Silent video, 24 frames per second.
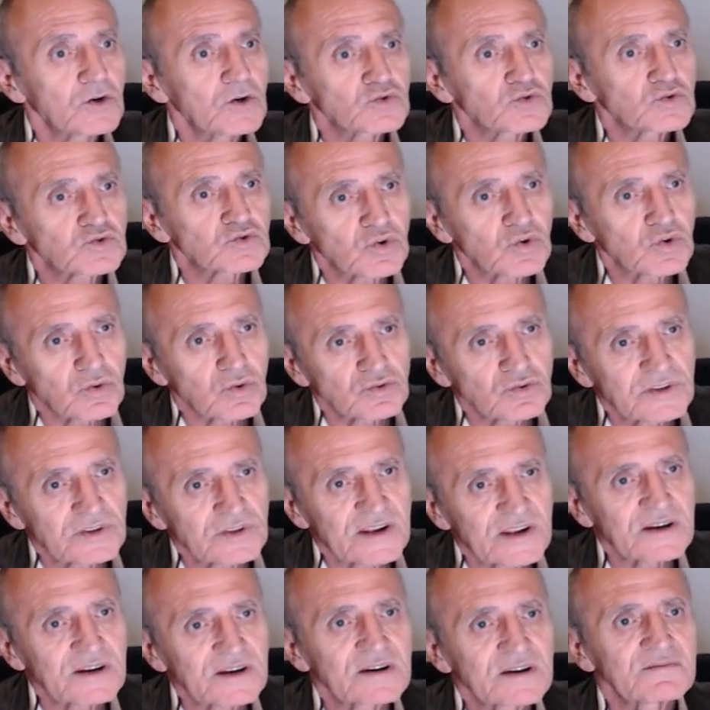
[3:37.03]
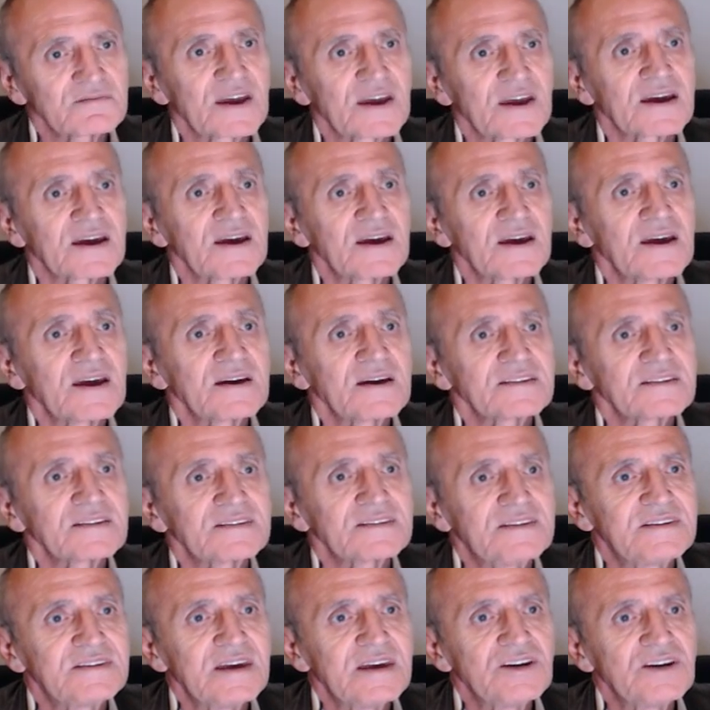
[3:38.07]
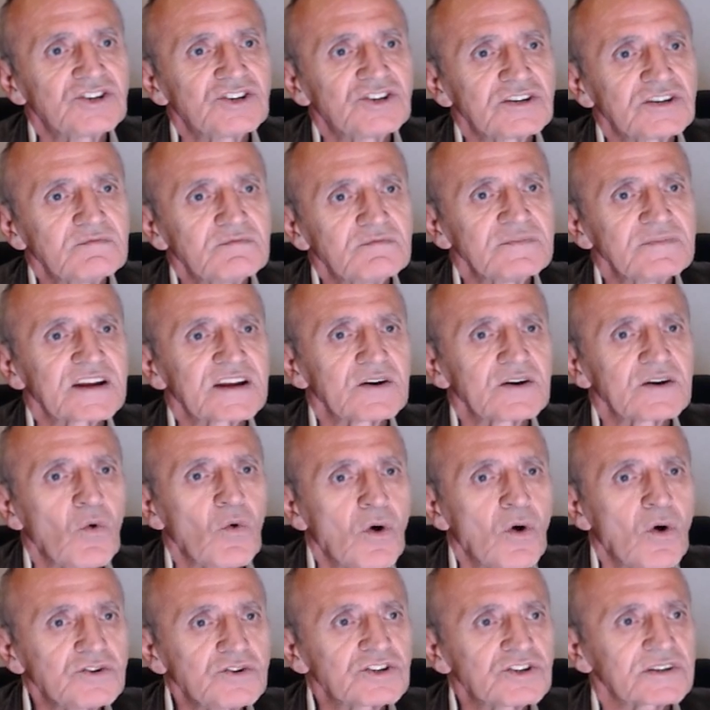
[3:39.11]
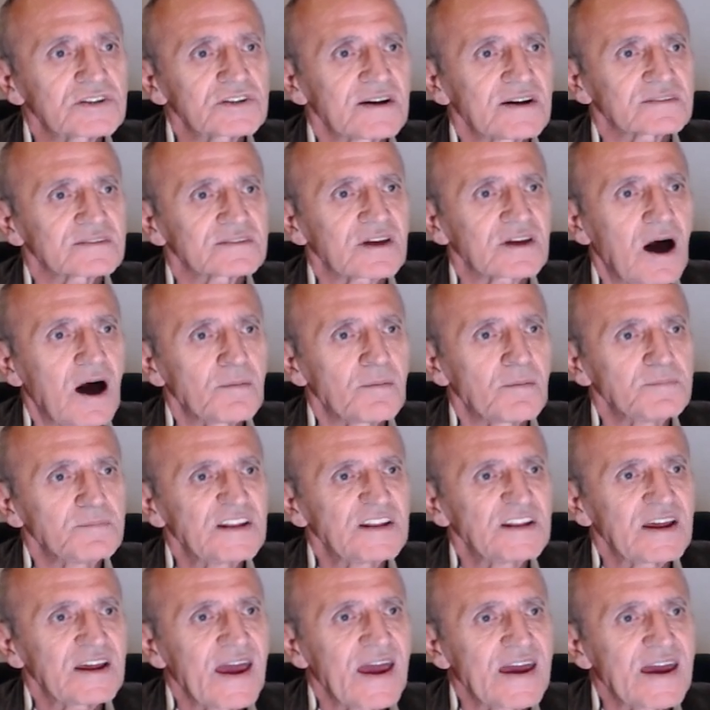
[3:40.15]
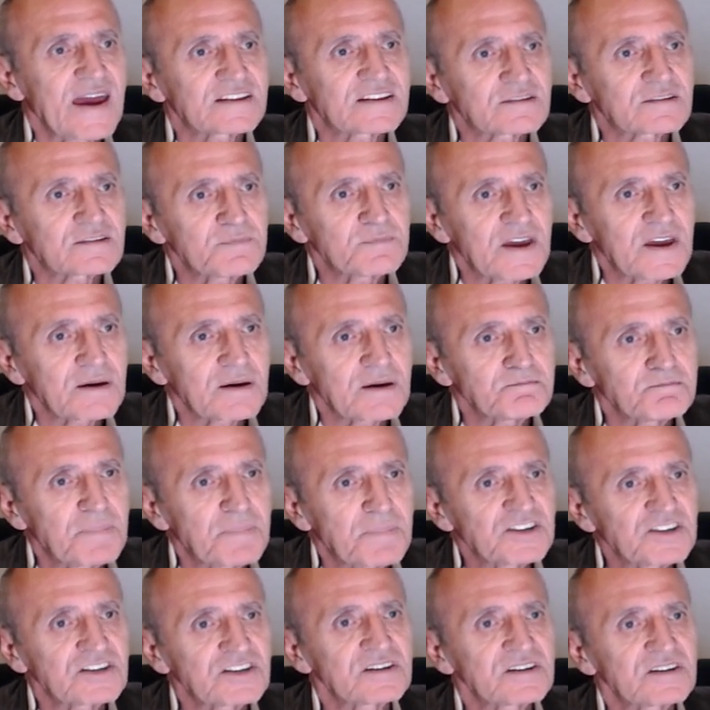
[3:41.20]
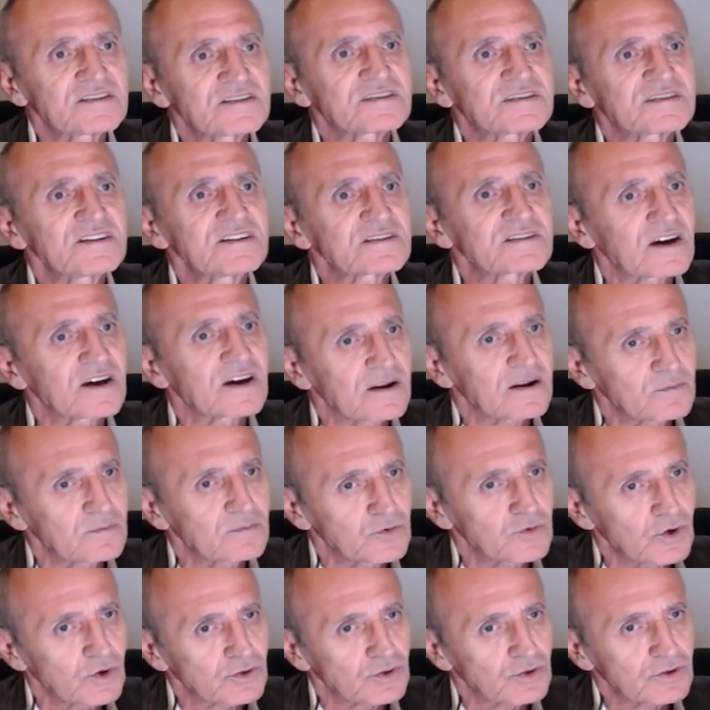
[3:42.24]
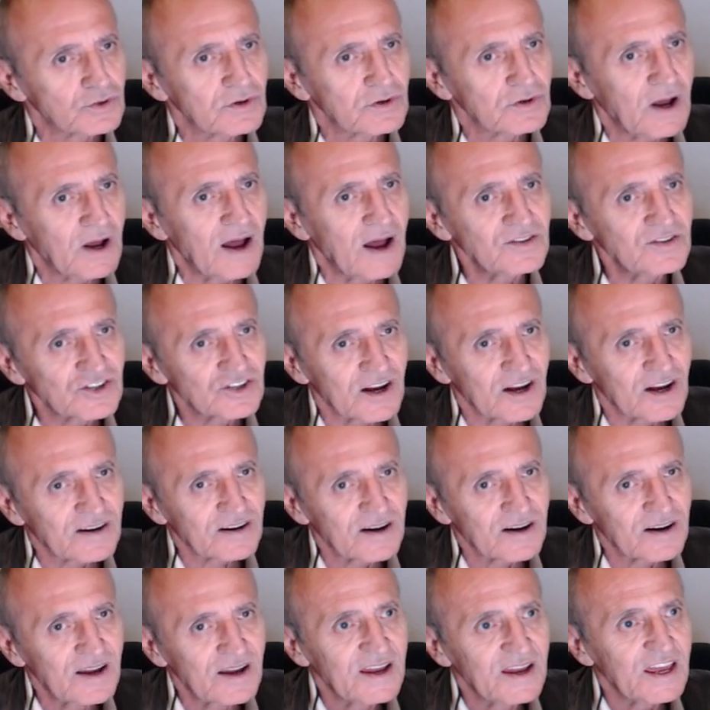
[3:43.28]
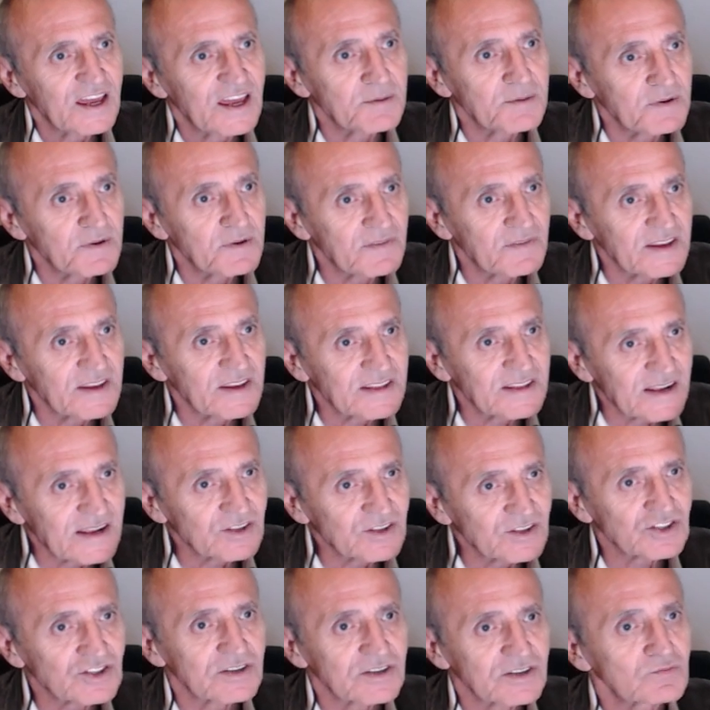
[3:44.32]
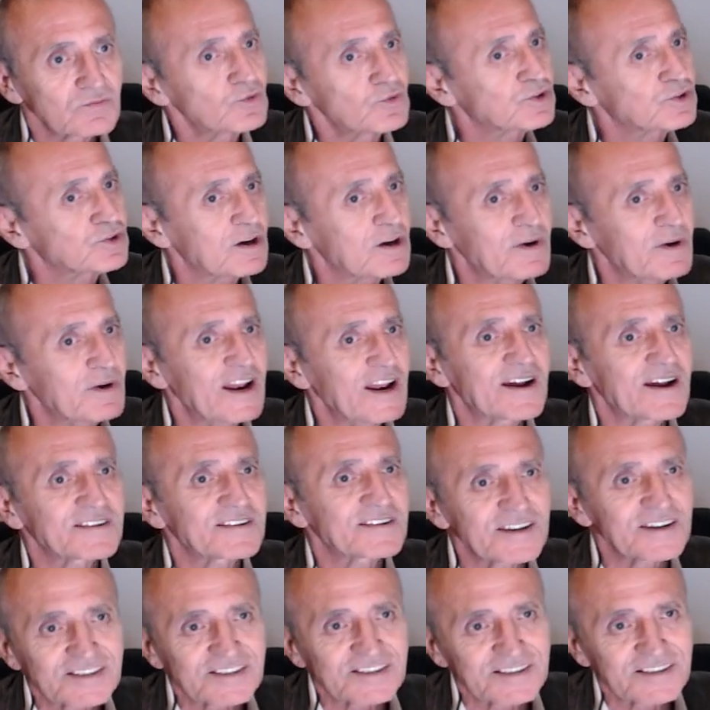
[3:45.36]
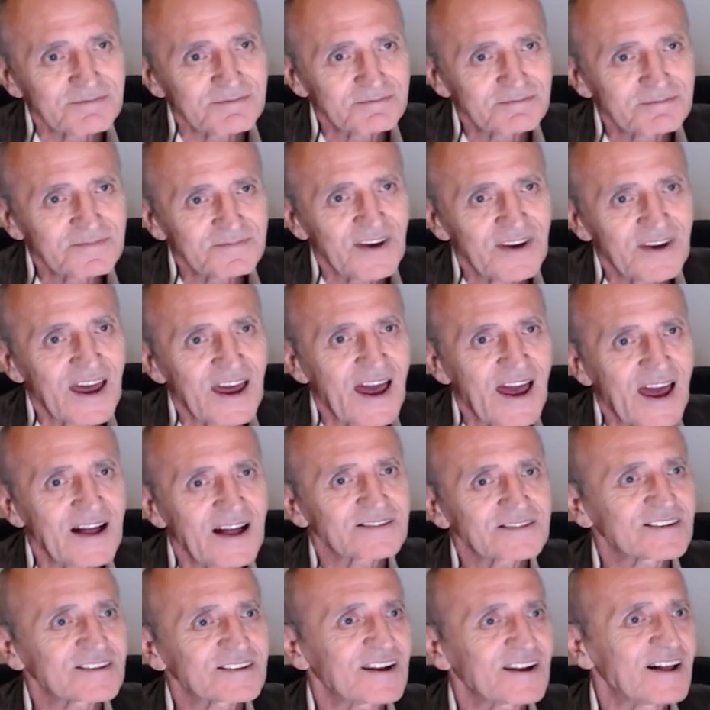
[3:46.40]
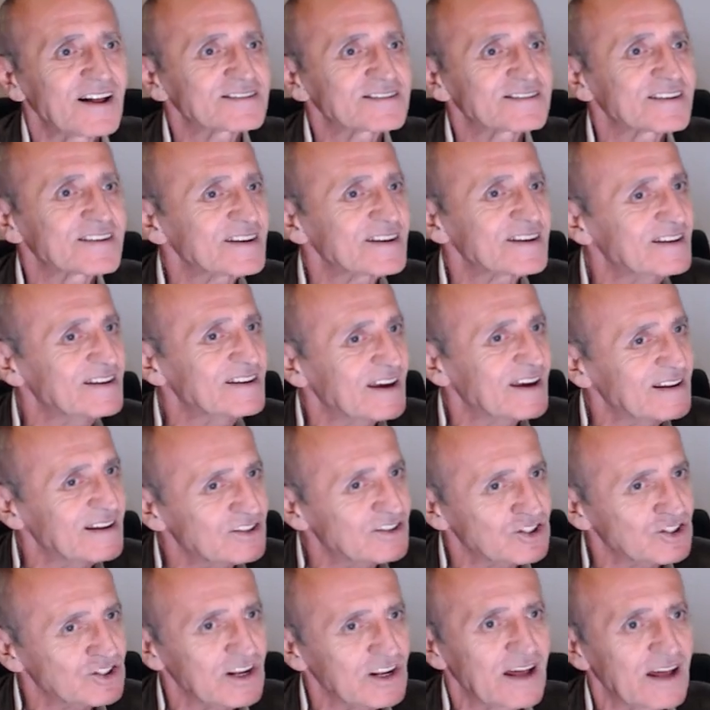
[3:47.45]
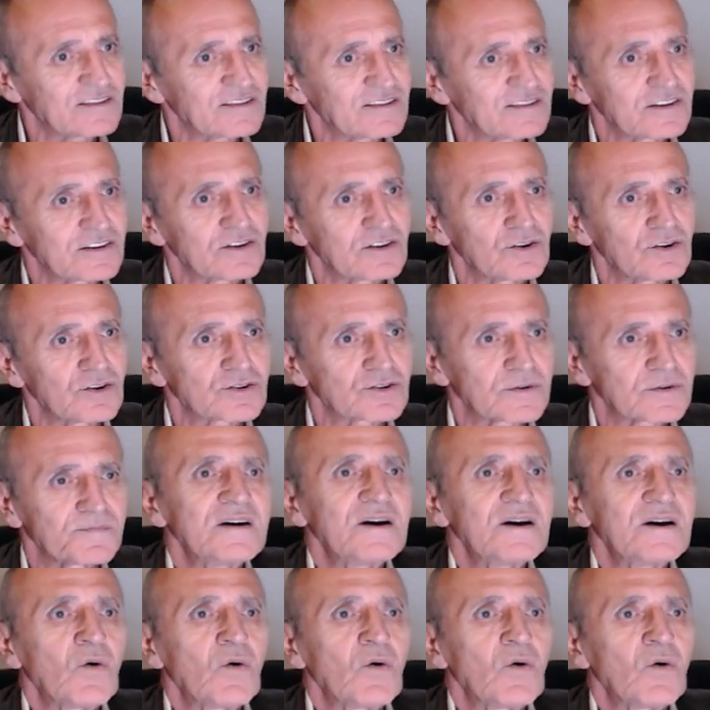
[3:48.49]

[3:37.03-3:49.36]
Sorunları ve değişimleri önceden tahmin etme becerisini tanımlıyor. Ancak ebeveynler için muhtemelen resim ve el sanatları ile ilişkilendiriliyor.